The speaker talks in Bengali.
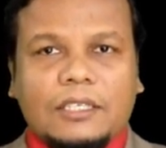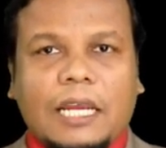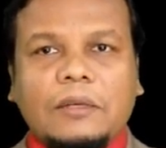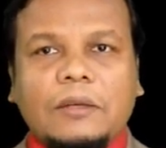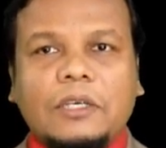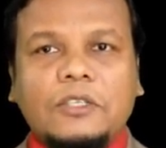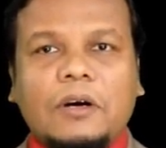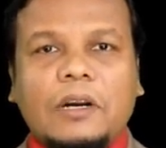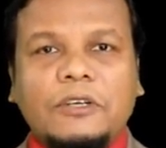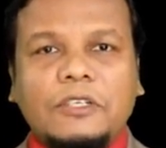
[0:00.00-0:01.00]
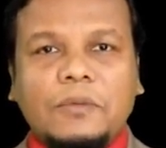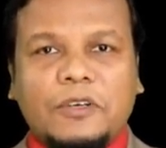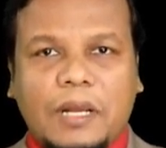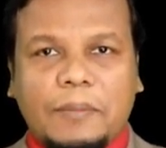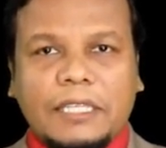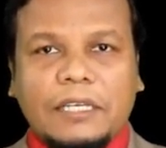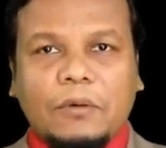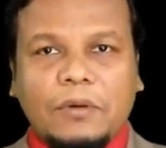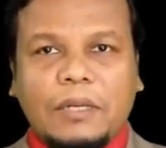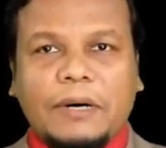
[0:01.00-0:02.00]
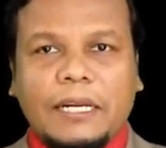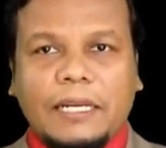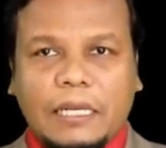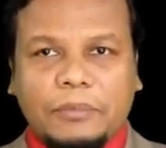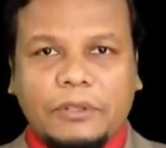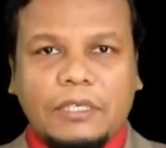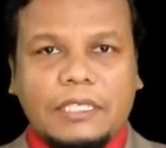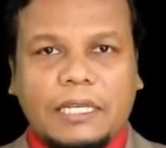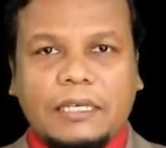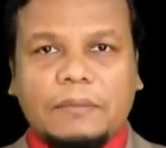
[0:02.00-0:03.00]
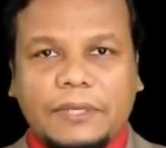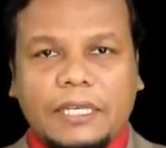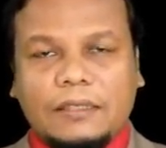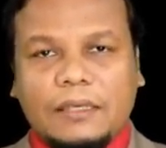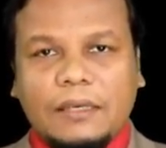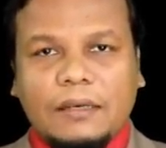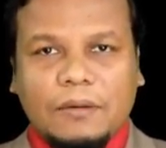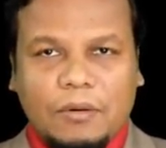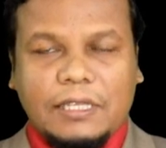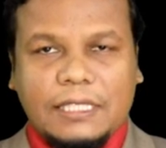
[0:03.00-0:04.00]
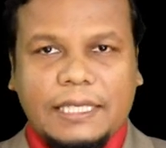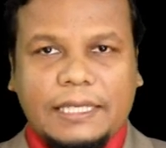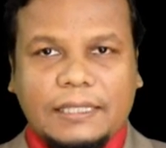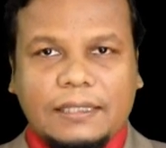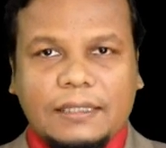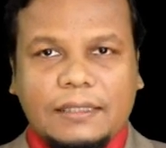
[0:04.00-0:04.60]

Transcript: স্বাধীনতা সংগ্রামের সময় আমাদের উলেমারা এই প্রতিষ্ঠানের ভিত গড়েছিলেন